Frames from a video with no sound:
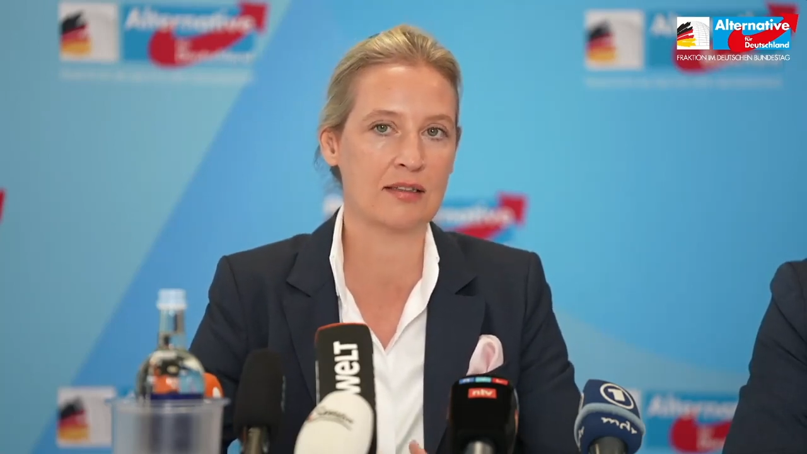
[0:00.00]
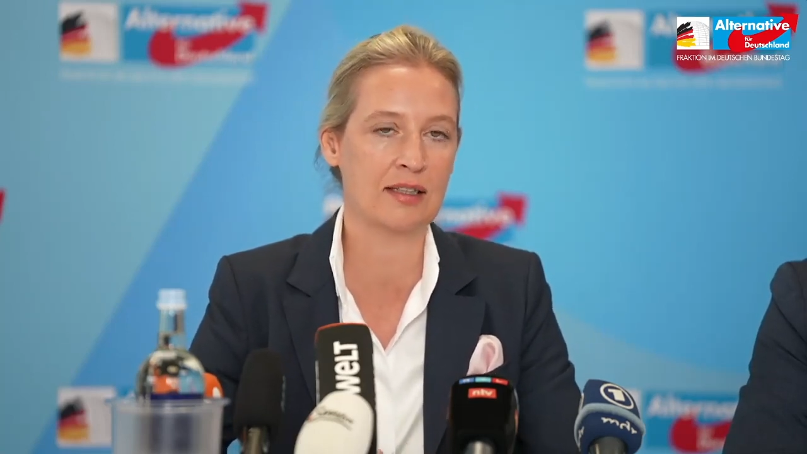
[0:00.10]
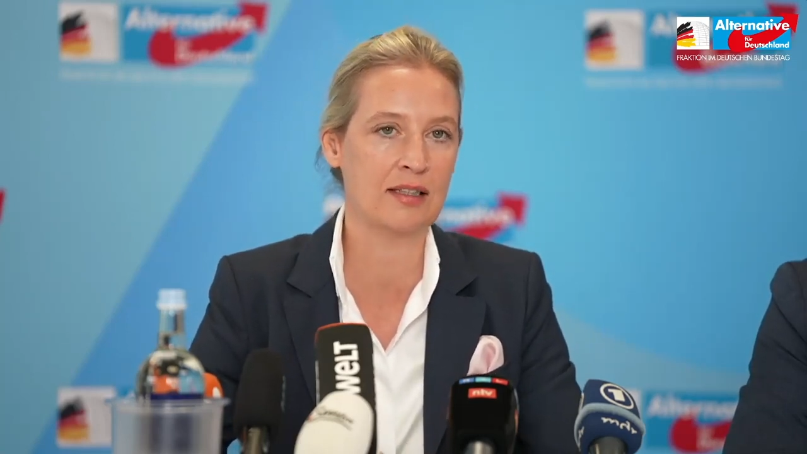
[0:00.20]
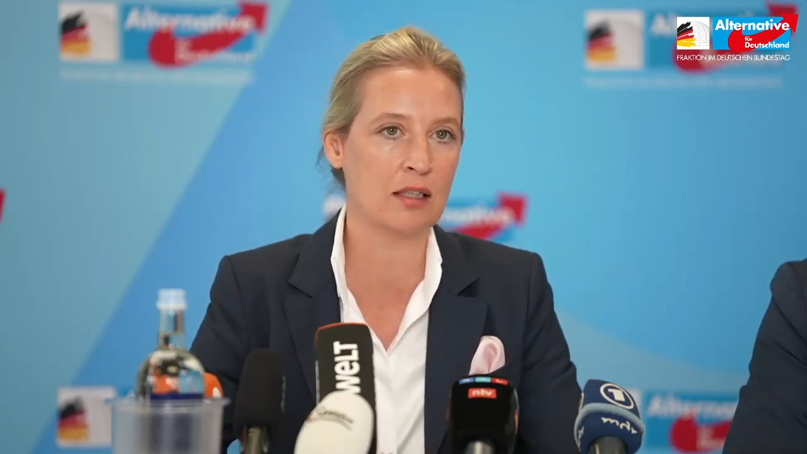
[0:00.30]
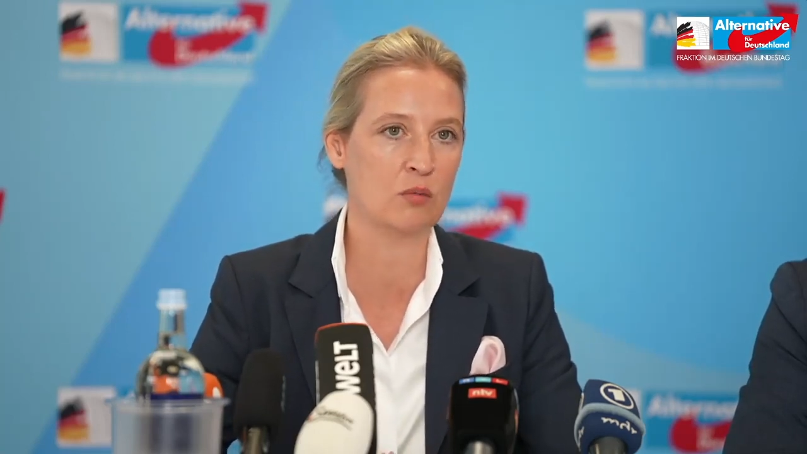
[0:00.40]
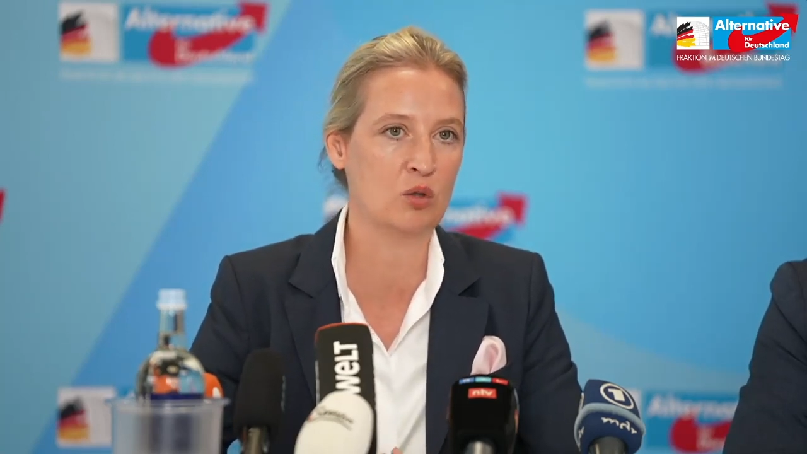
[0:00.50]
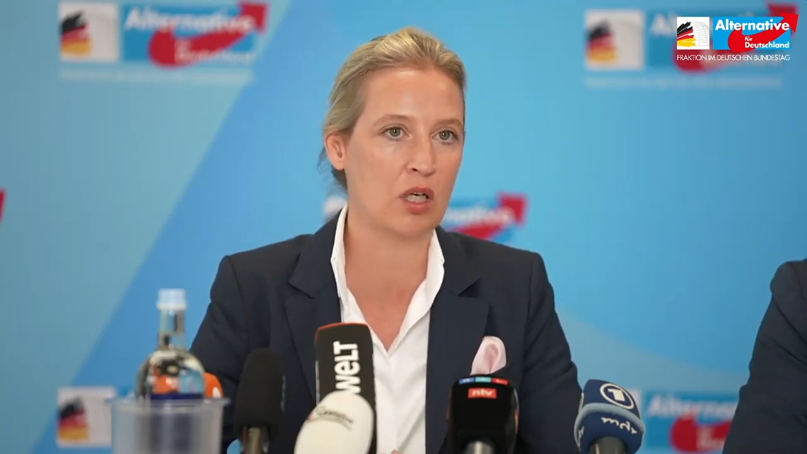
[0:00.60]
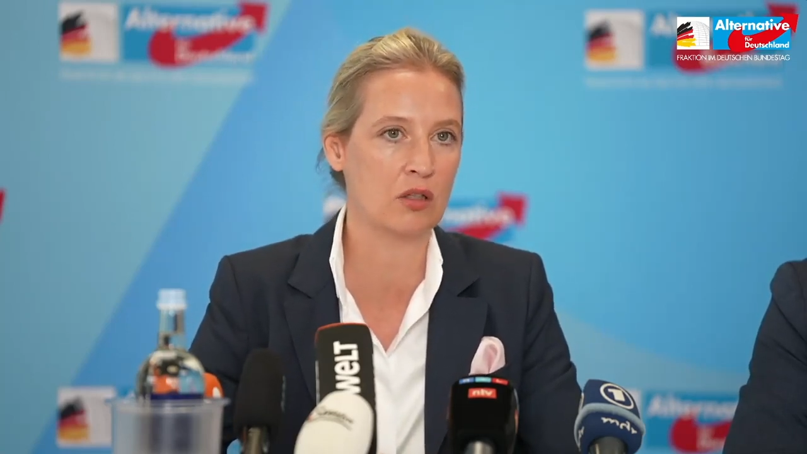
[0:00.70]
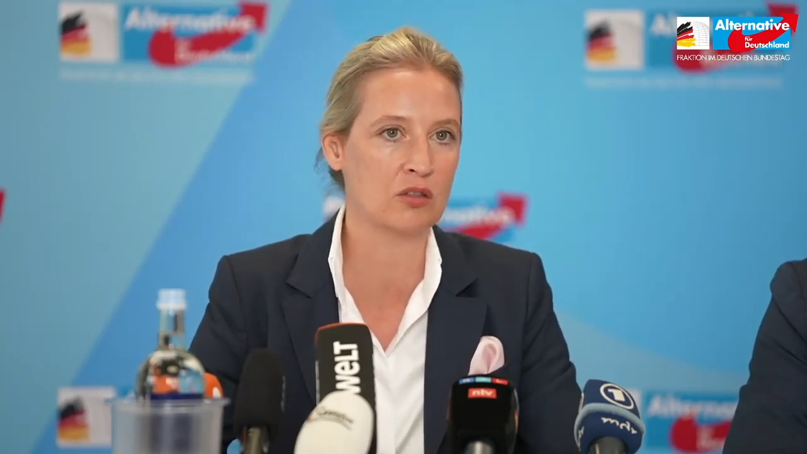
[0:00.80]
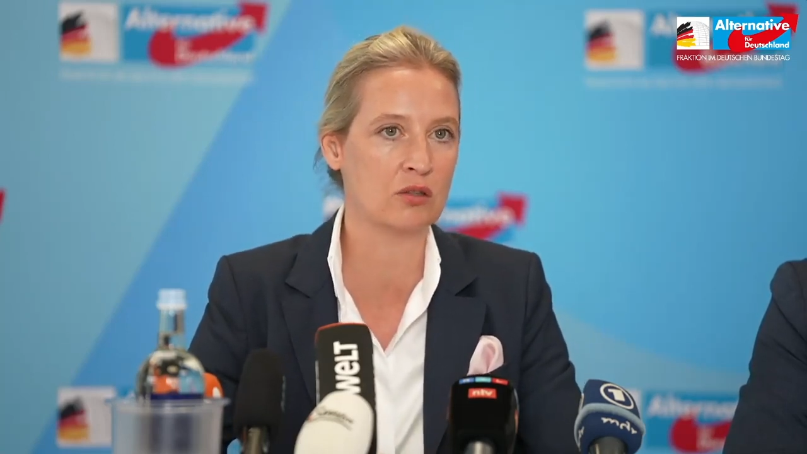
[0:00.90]
der
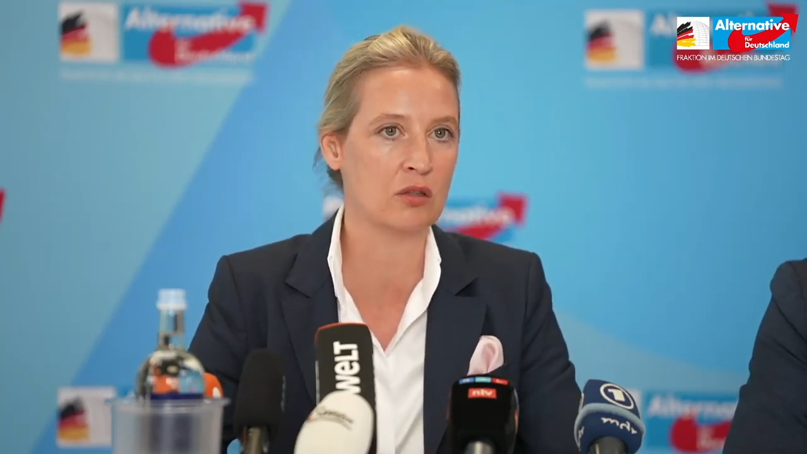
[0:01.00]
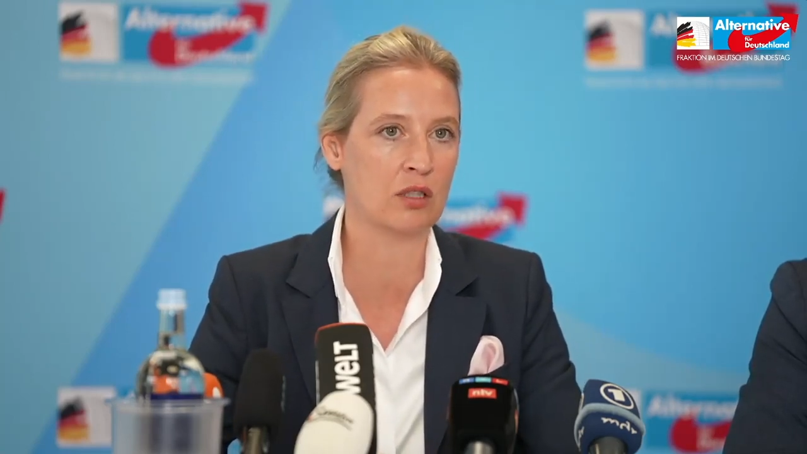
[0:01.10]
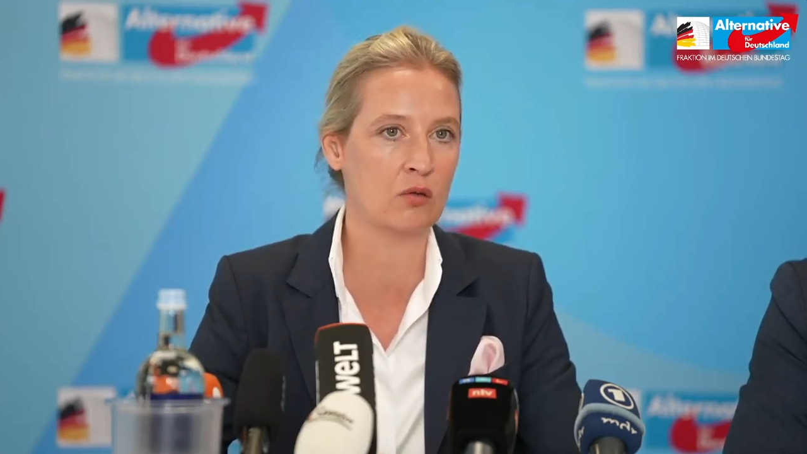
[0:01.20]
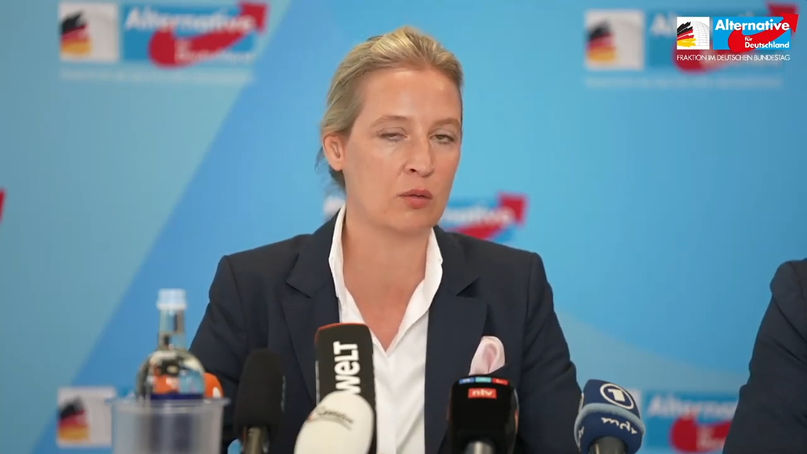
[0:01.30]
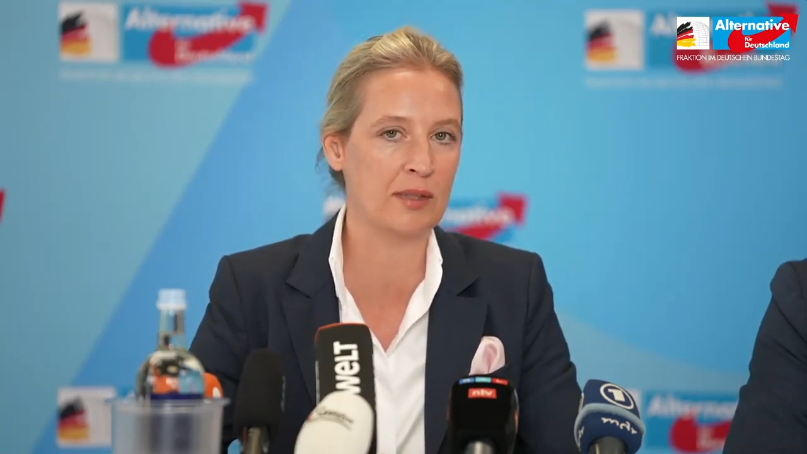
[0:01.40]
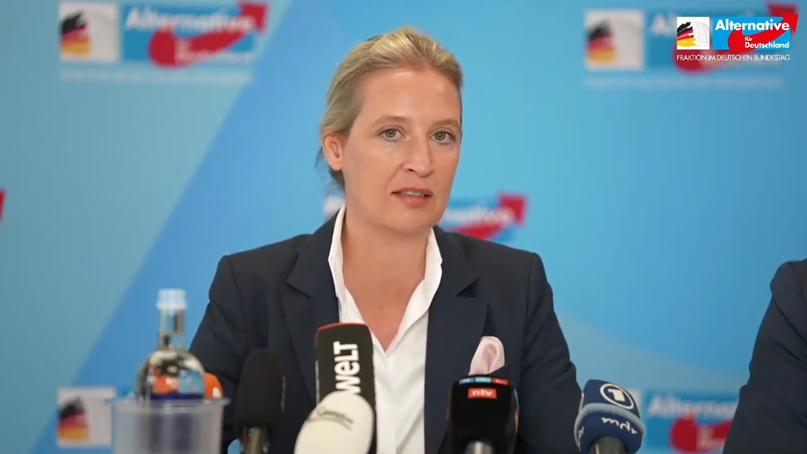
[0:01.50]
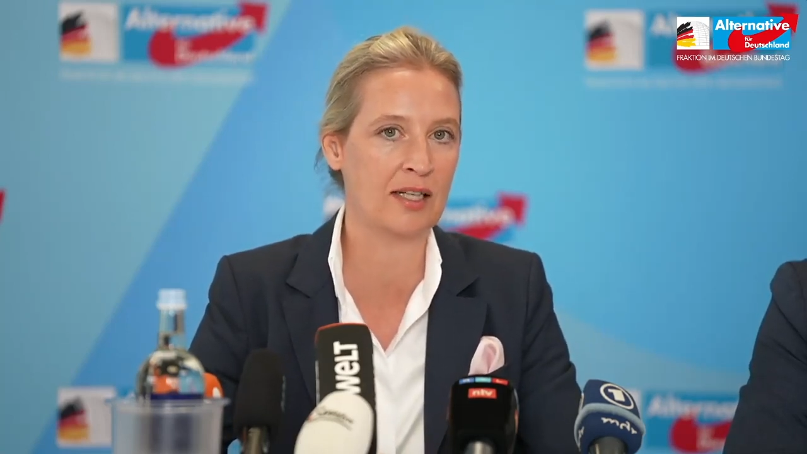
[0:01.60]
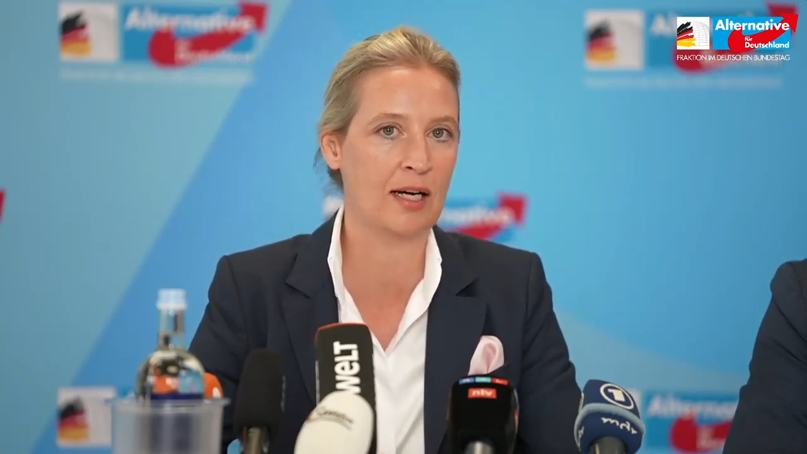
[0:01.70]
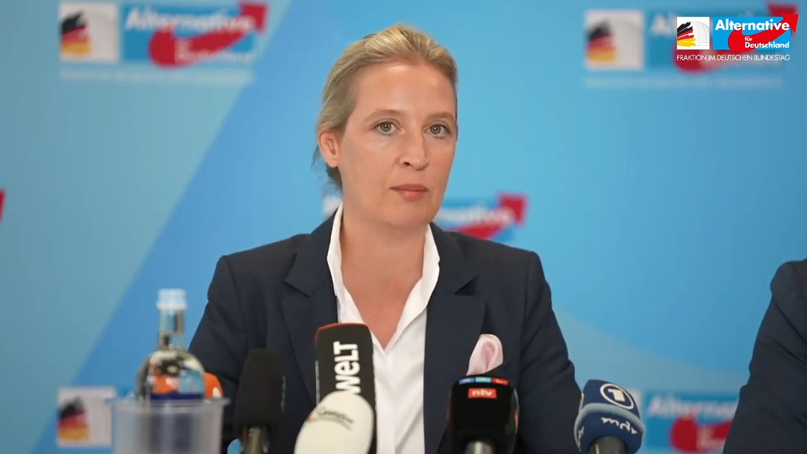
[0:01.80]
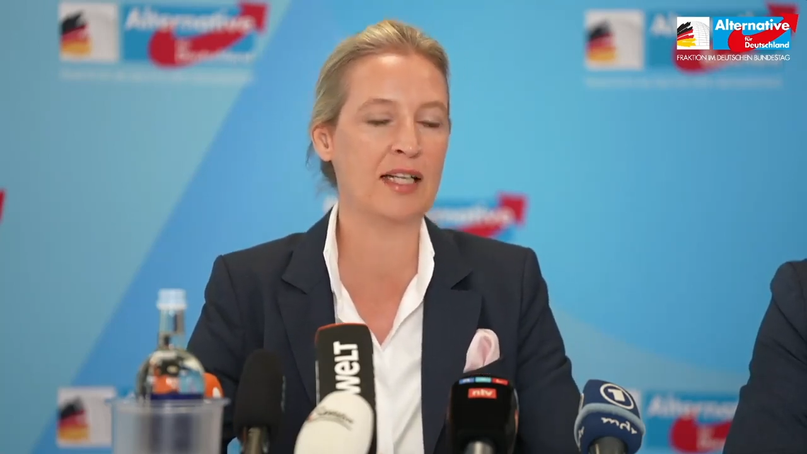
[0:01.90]
Kinderbuchautor Robert
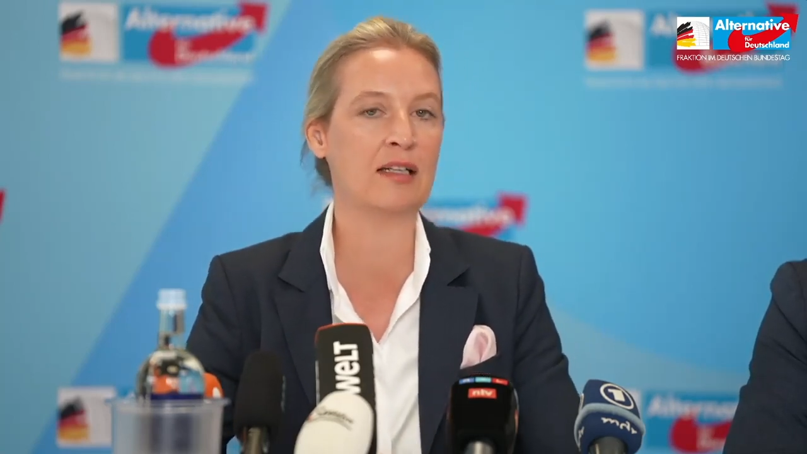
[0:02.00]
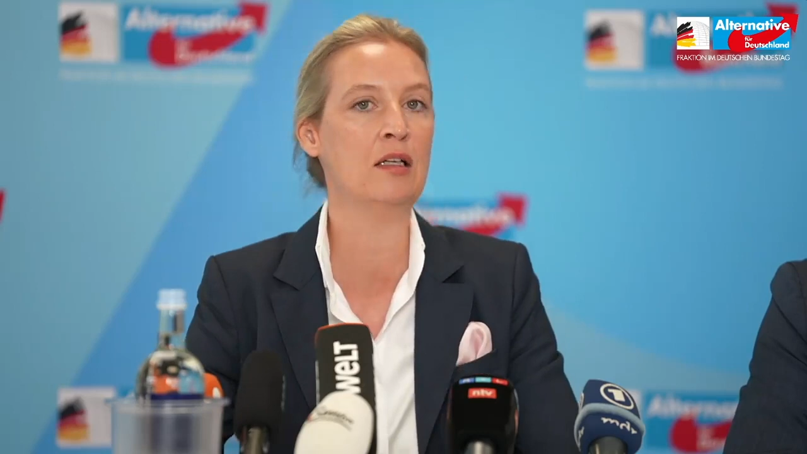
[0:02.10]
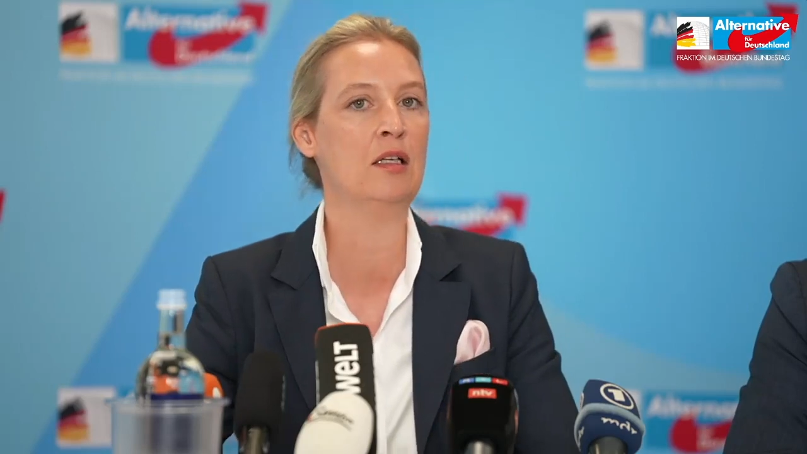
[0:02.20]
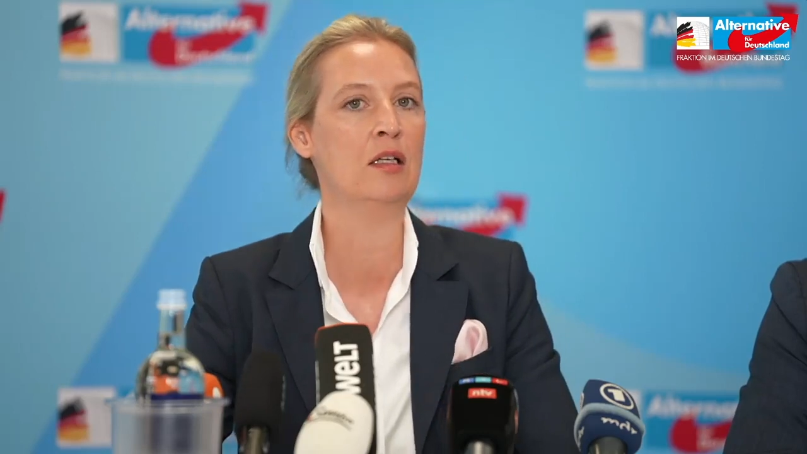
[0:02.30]
Habeck,